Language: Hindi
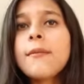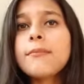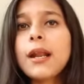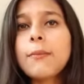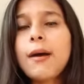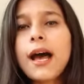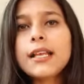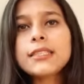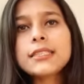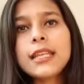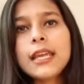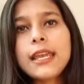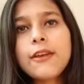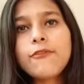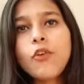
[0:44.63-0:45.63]
प्रभास
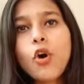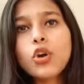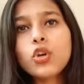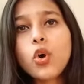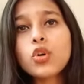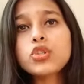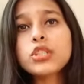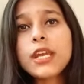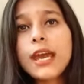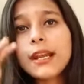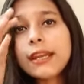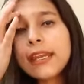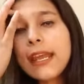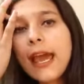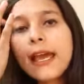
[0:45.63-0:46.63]
ने ये फ़ोटो
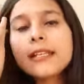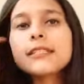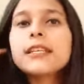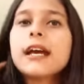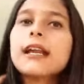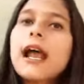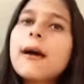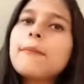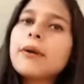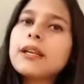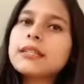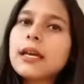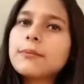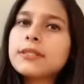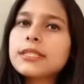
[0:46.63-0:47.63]
शेयर किया इंस्टाग्राम
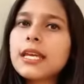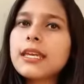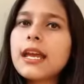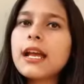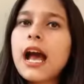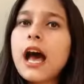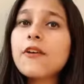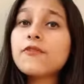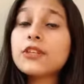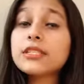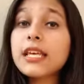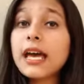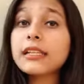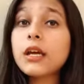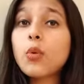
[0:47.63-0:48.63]
पर तब से ये काफ़ी
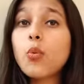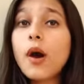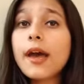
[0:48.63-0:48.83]
ज़्यादा